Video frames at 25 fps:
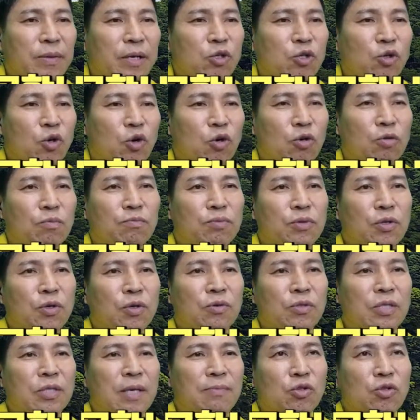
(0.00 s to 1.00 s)
좋은
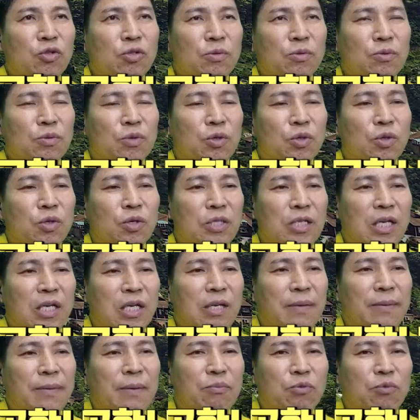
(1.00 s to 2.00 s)
부동산 모습으로
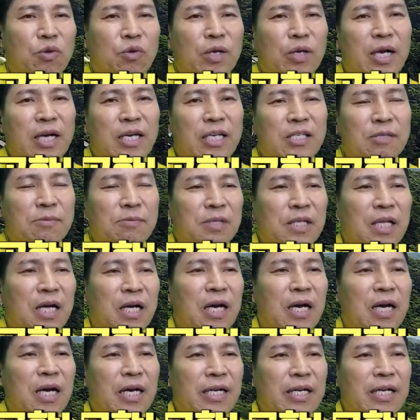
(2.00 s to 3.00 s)
찾아뵙도록
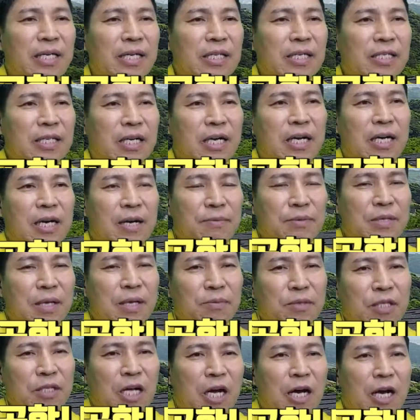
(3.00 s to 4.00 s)
하겠습니다. 자,
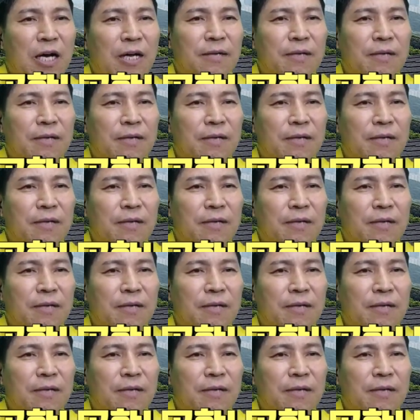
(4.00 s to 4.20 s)
감사합니다.